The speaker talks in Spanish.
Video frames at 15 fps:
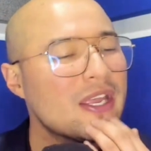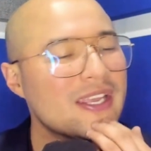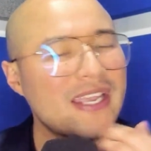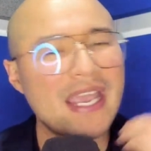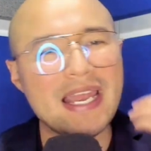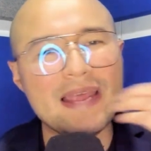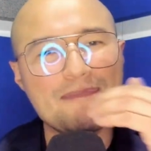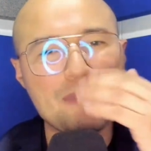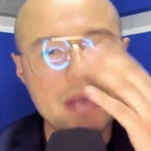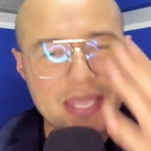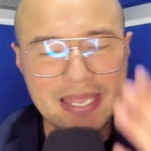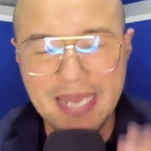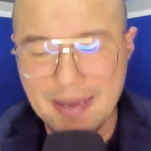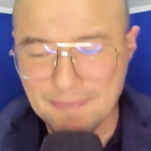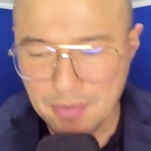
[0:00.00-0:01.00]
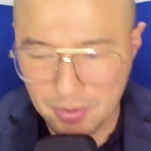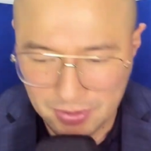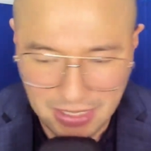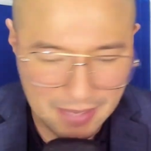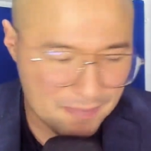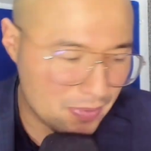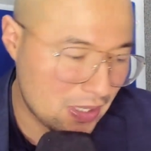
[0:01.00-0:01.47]
¿Qué le pueden
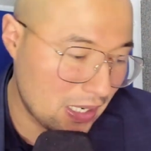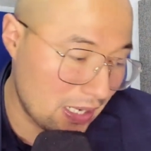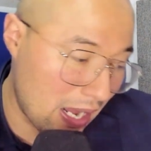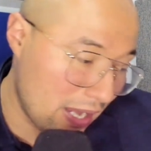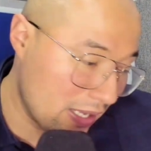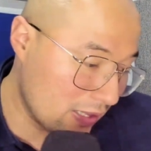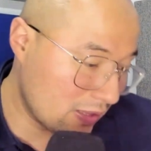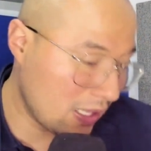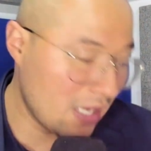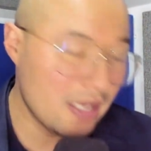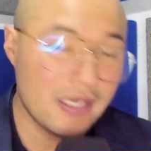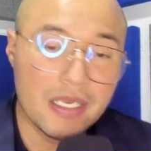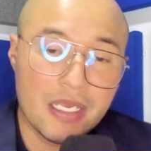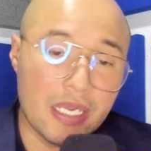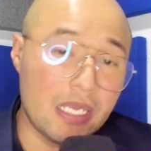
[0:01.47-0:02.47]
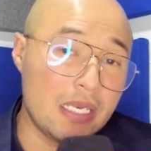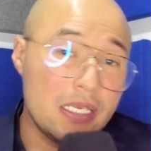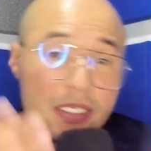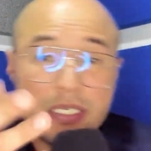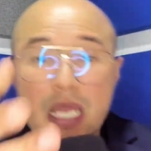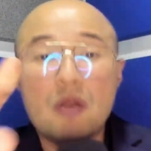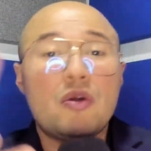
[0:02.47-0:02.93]
aportar? Porque la gente, el
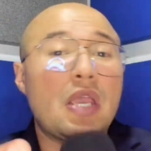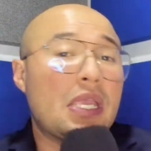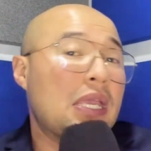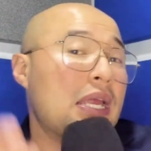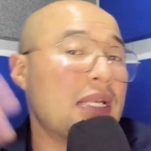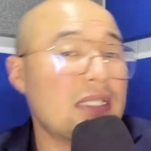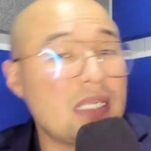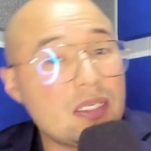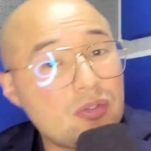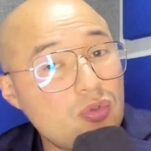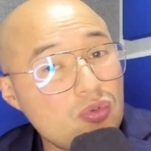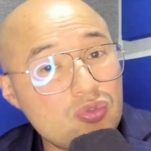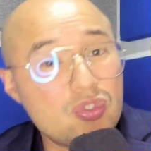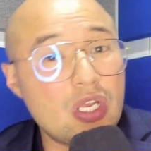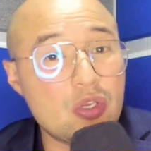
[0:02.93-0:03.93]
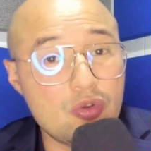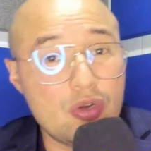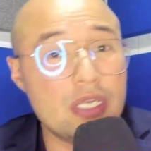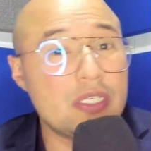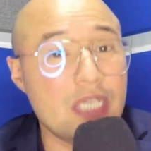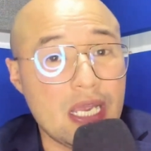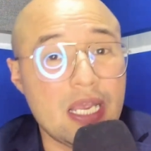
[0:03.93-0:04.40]
hincha lo que quiere es que estos
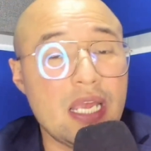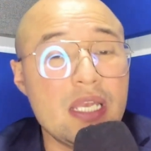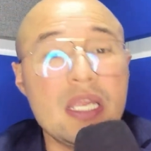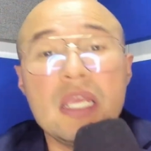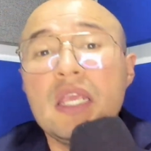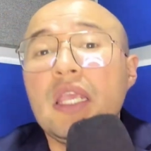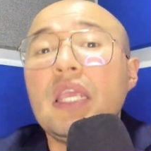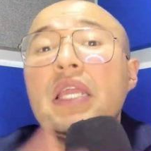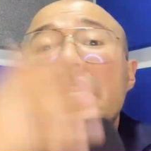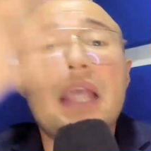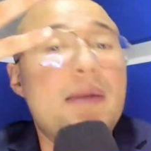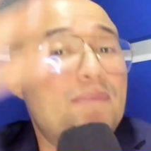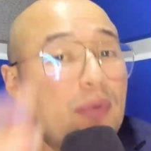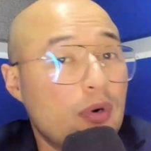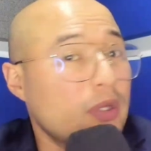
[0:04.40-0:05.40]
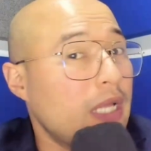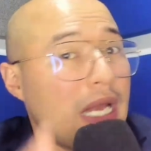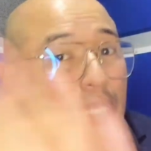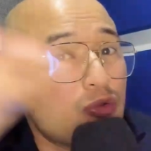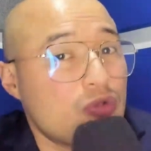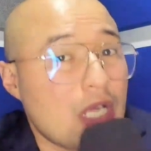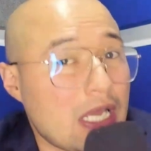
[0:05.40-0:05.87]
señores lleguen y le aporten
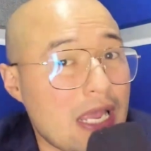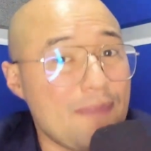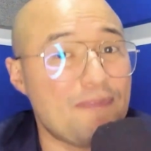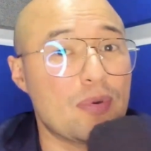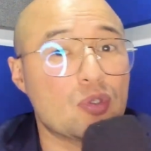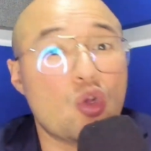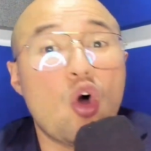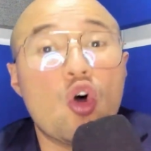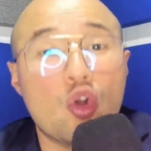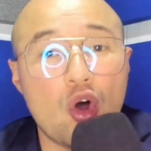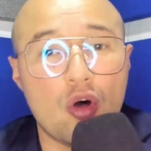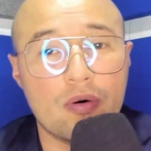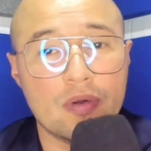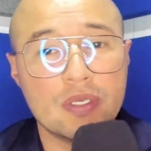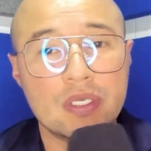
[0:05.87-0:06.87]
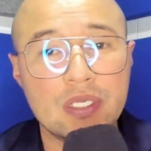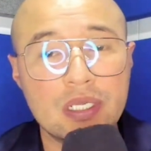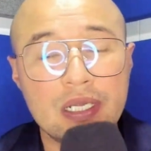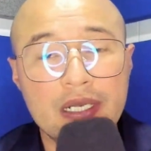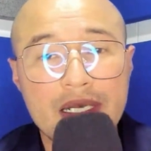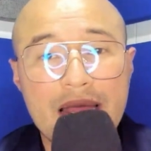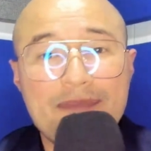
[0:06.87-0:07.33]
a sus equipos, ¿o no?
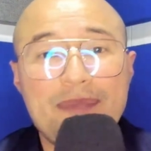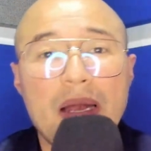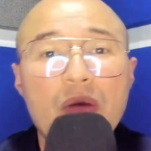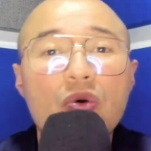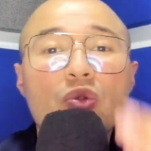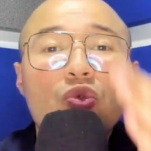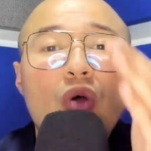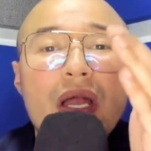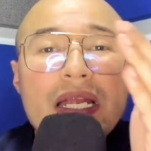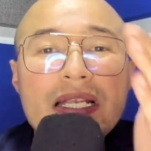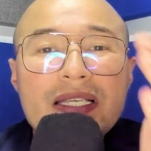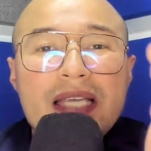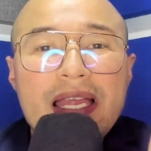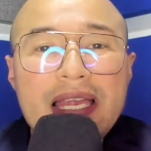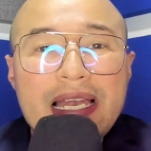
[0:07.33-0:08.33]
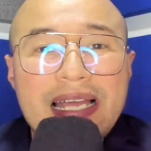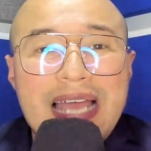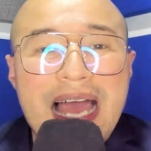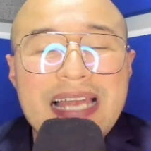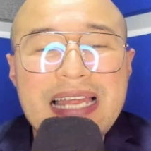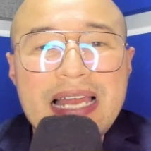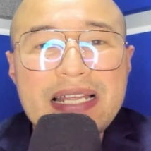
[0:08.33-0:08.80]
Le pregunto al hincha del
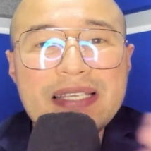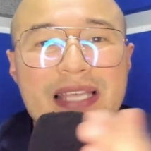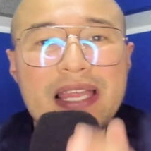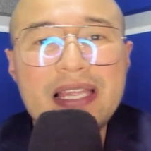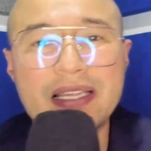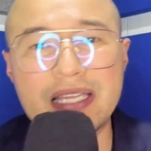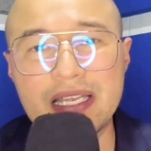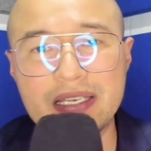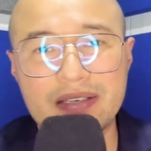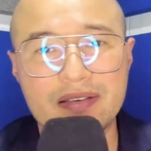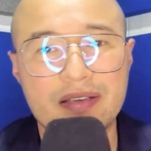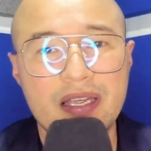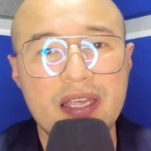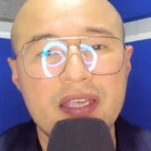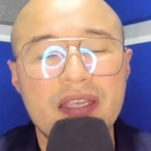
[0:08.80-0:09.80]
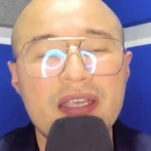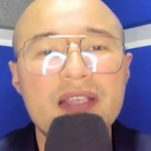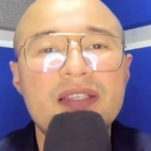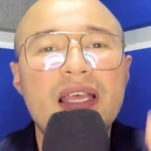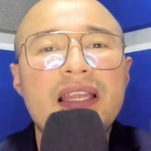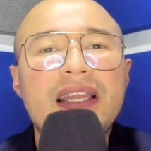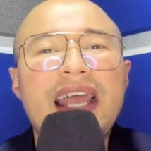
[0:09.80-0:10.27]
Cali, al hincha del DIN,
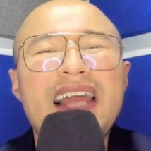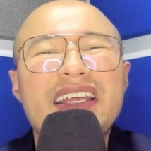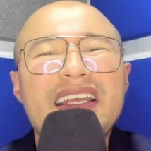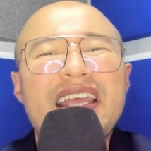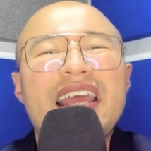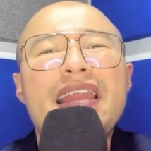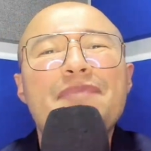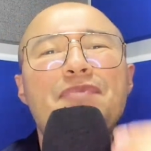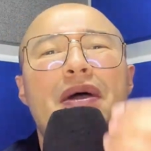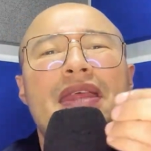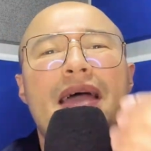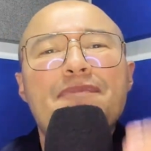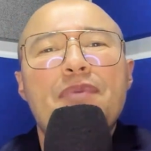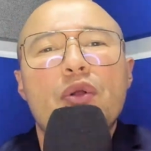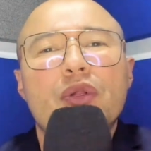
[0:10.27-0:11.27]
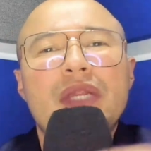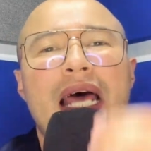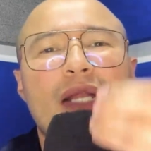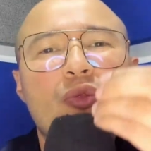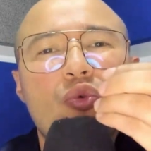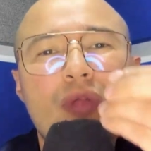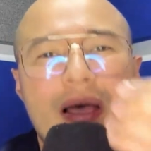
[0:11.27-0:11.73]
hincha del Cali, ¿qué le puede
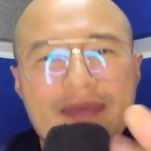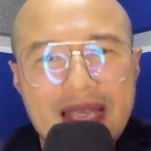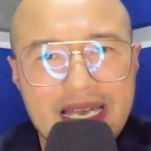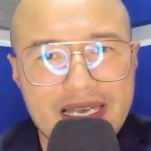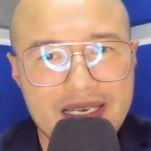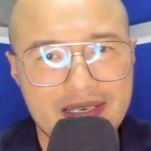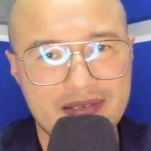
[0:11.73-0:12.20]
aportar Dudamel?